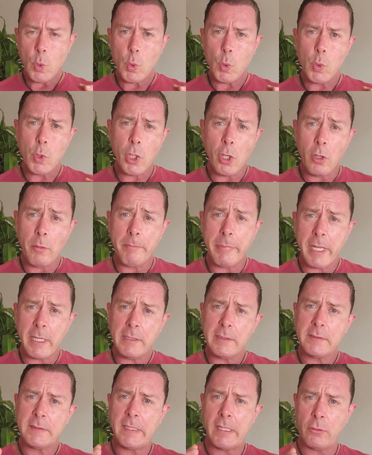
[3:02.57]
Un hombre
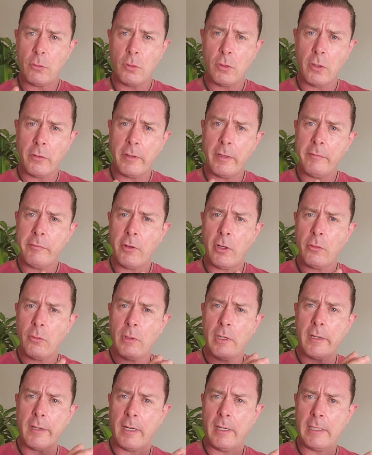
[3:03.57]
inseguro dentro de
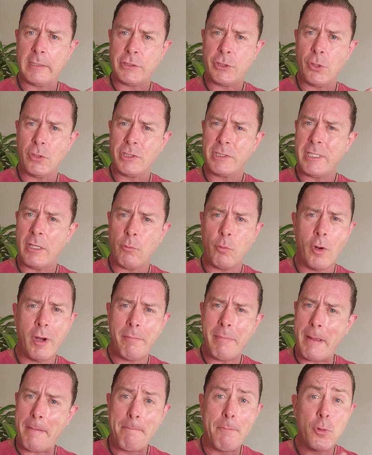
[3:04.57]
una relación se
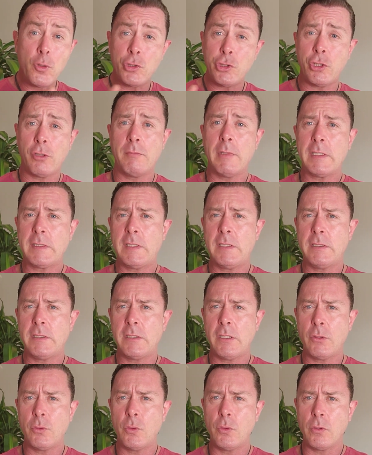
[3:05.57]
vuelve mucho más
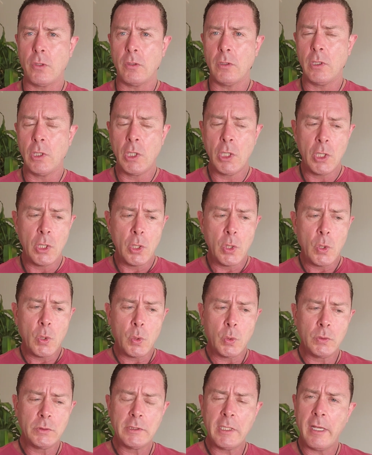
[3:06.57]
inseguro
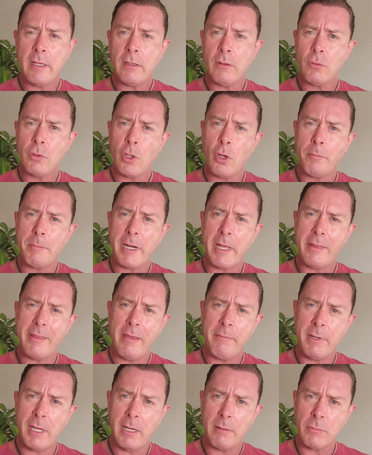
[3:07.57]
un, hombre
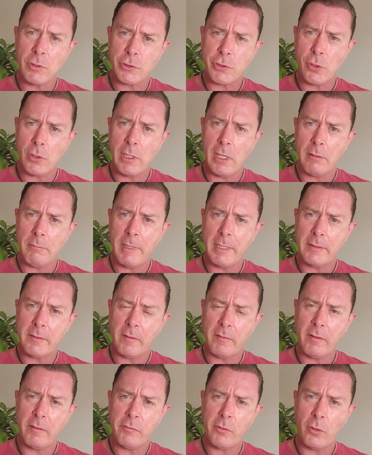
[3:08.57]
débil
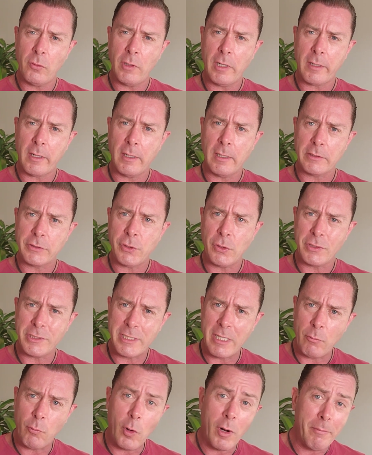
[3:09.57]
emocionalmente dentro de una relación
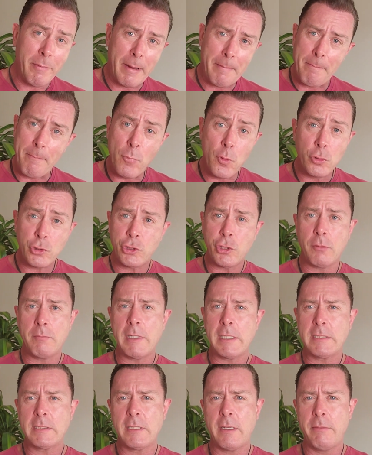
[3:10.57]
se vuelve mucho
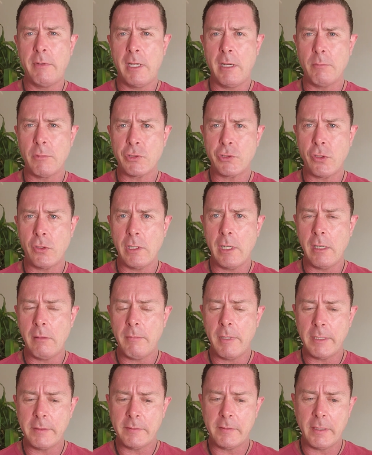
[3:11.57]
más débil
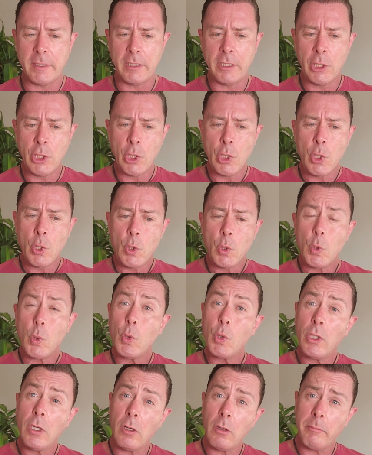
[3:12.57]
emocionalmente.
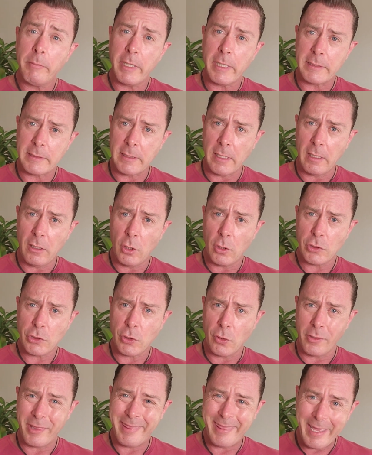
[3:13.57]
Un hombre
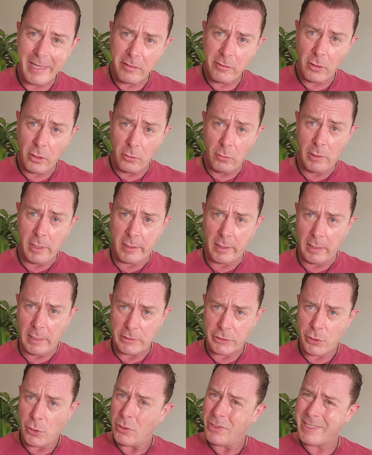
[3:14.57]
celoso dentro de una
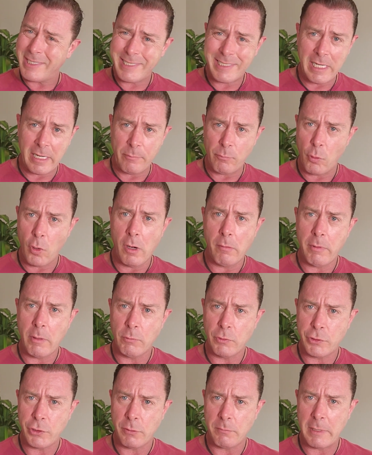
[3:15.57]
relación se vuelve
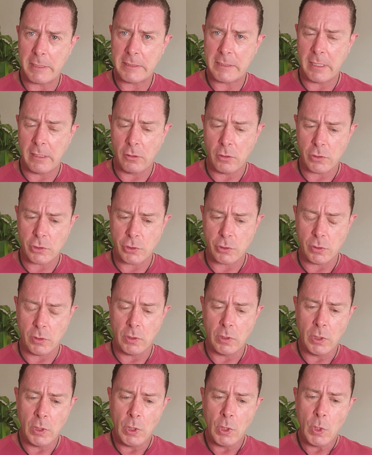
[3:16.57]
mucho más celoso.